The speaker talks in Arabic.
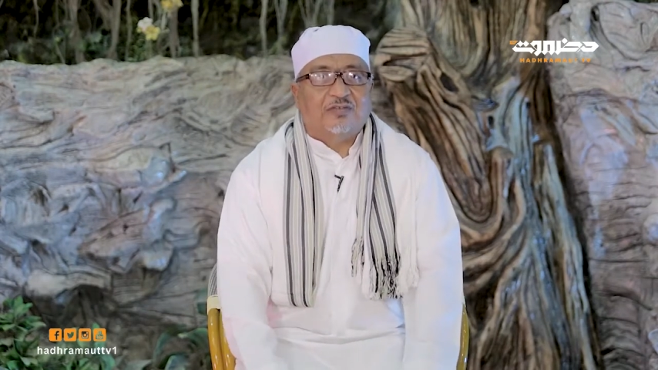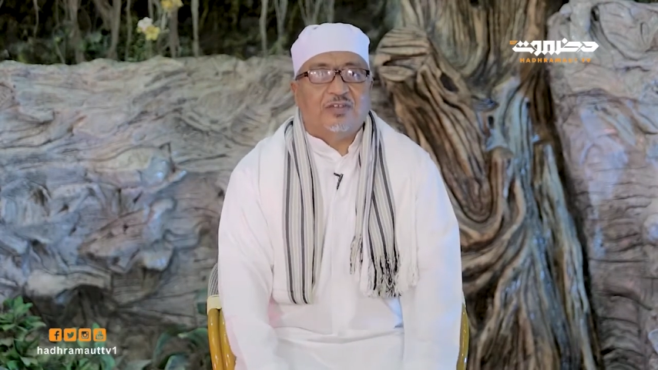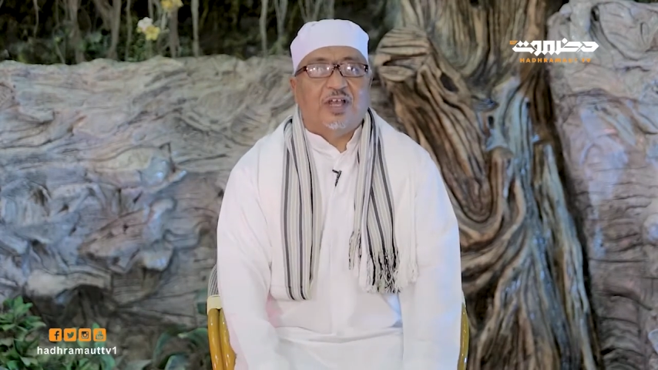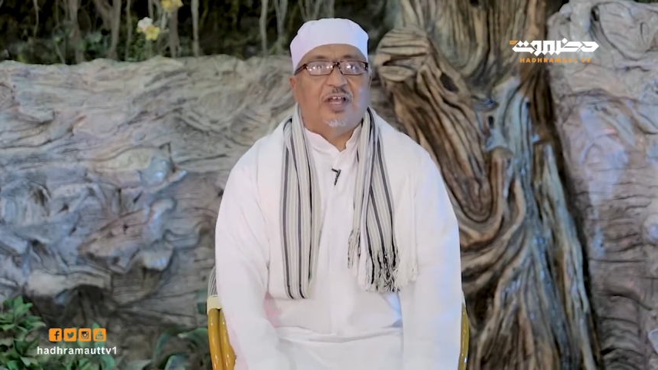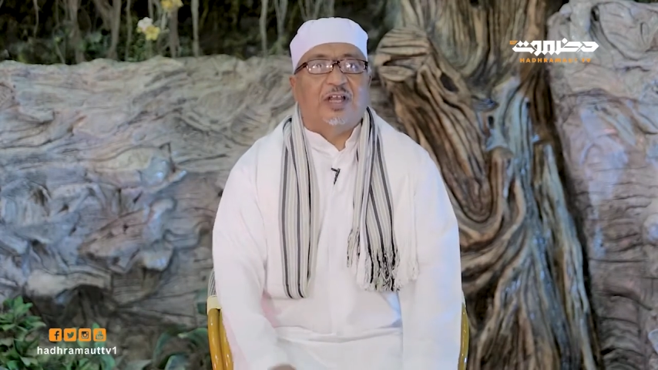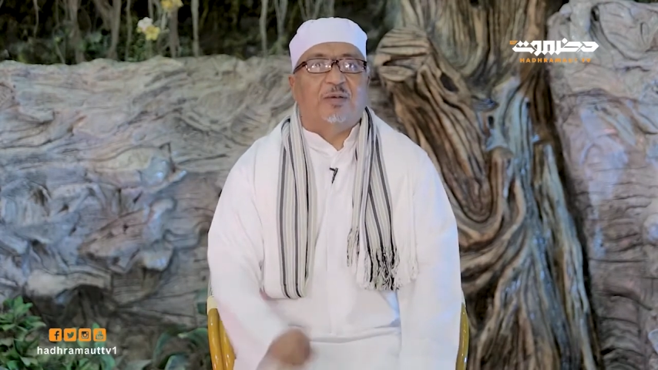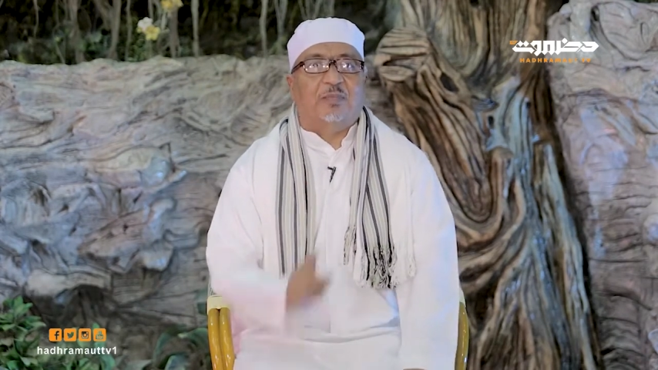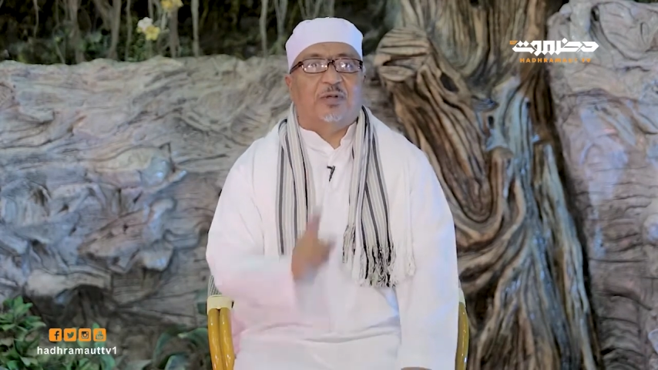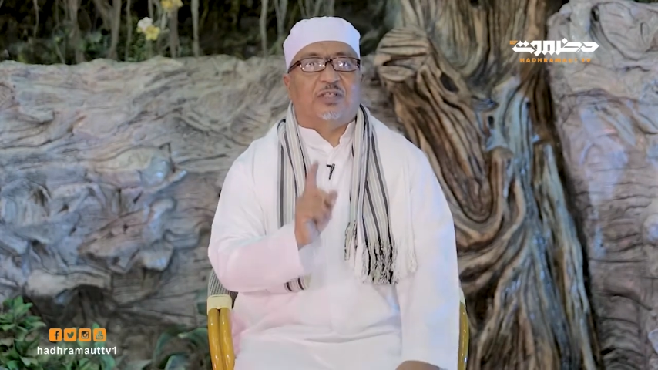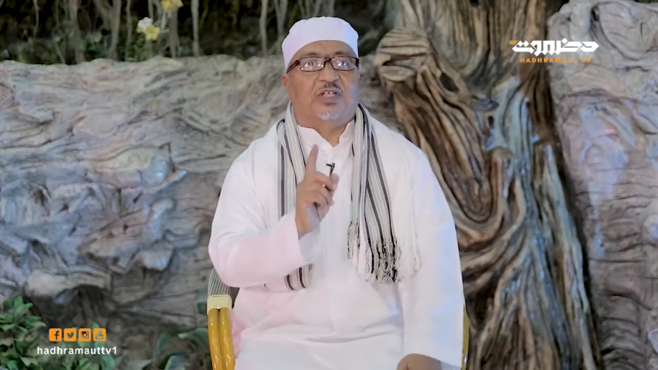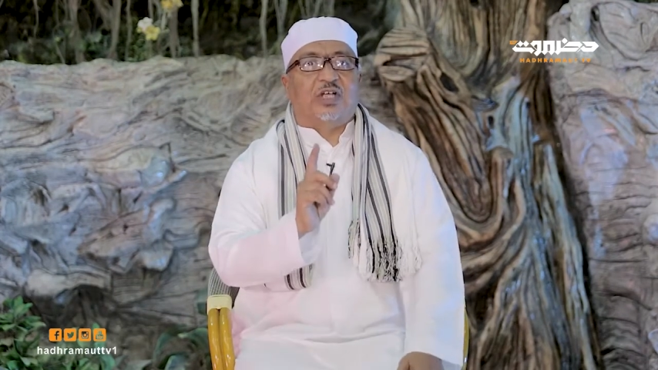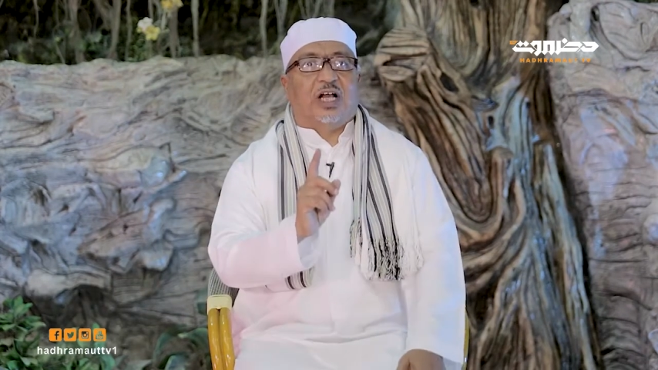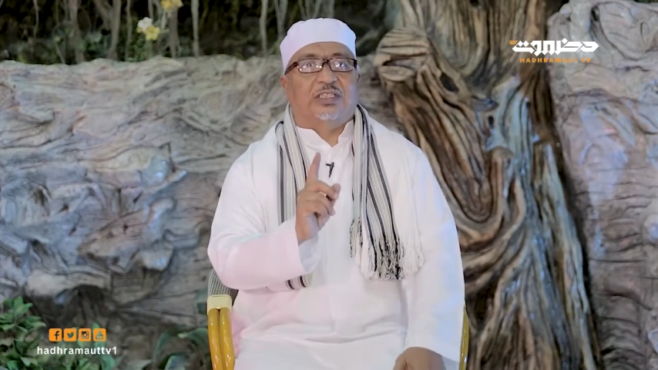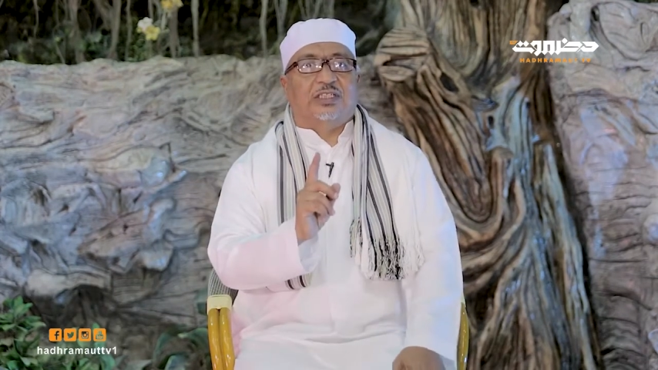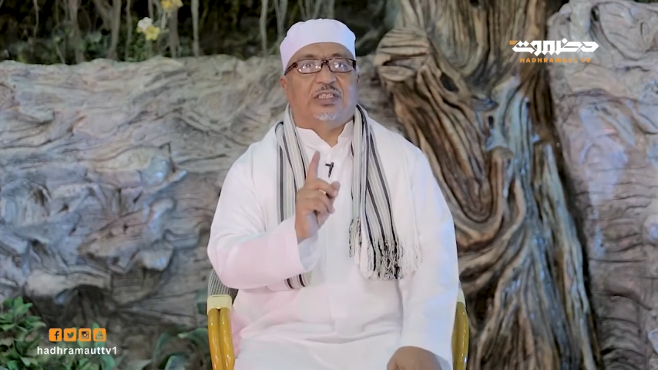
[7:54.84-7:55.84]
زينب بنت
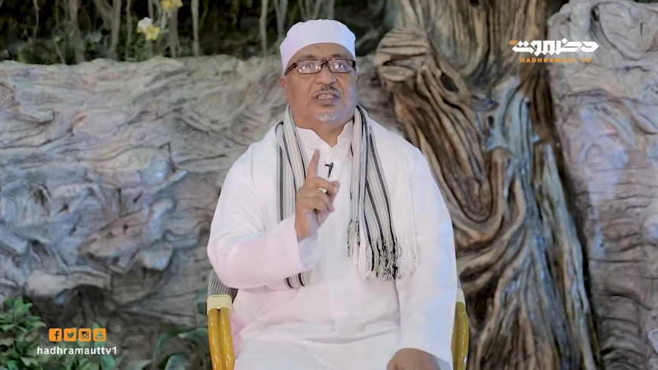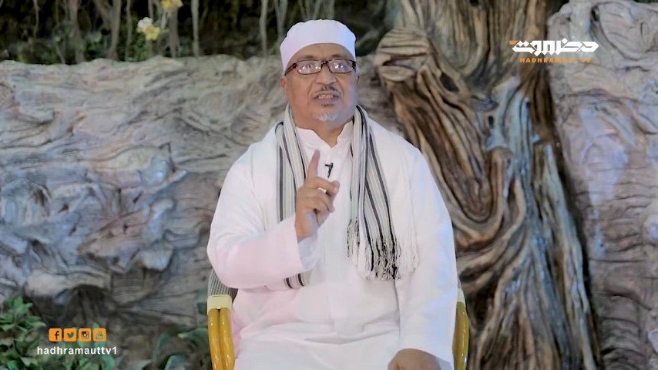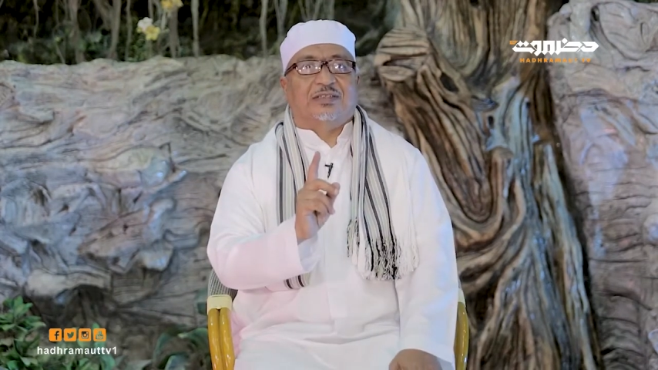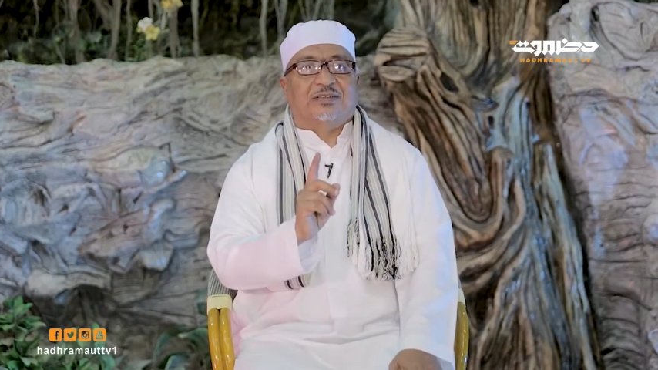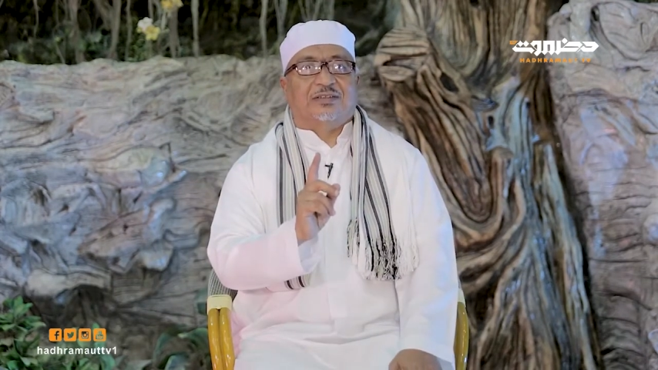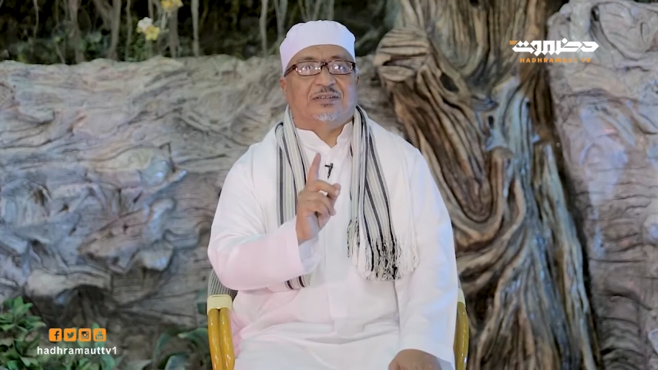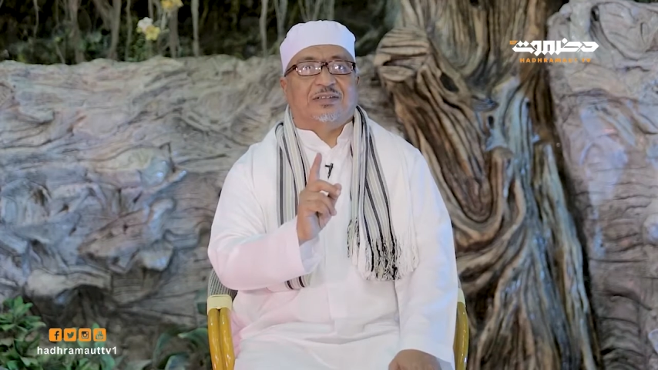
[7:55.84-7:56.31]
جحش